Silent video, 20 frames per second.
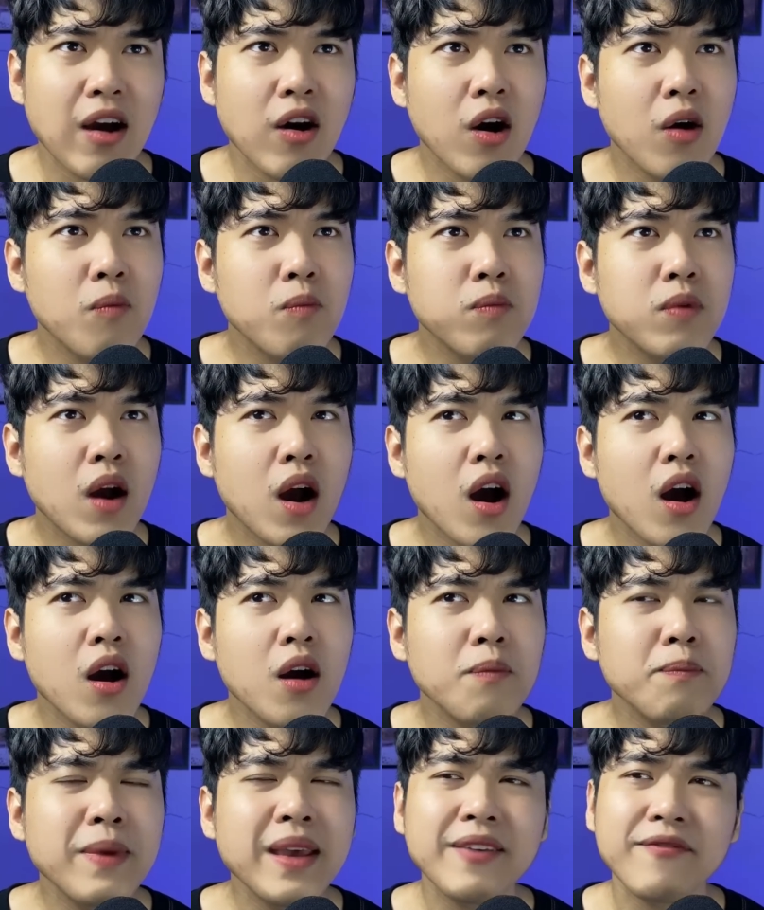không có
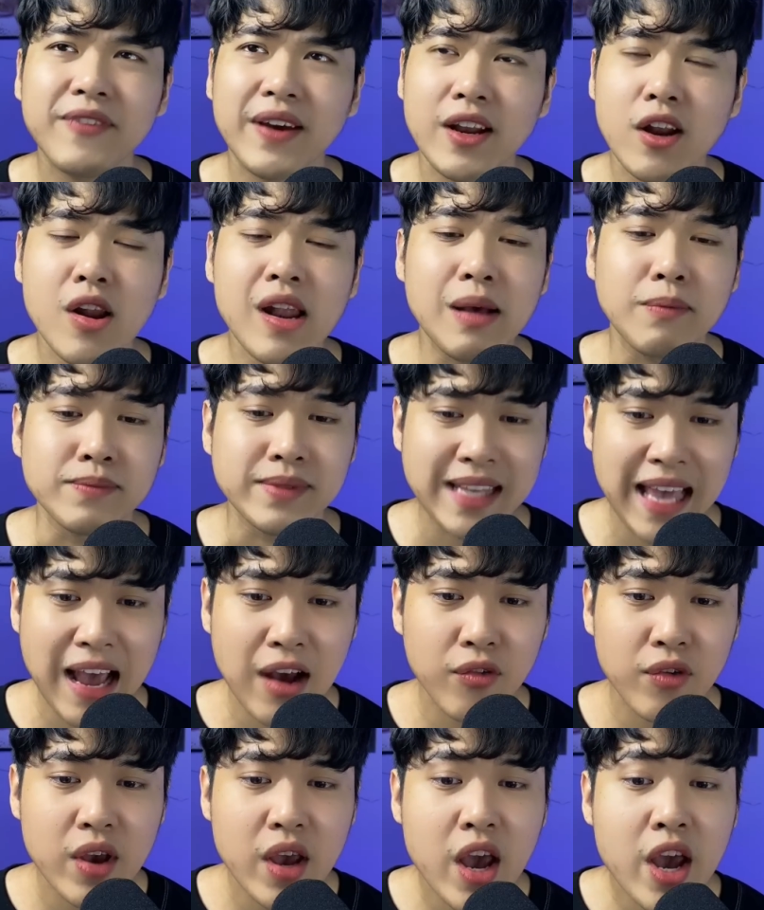biết phải nói làm sao,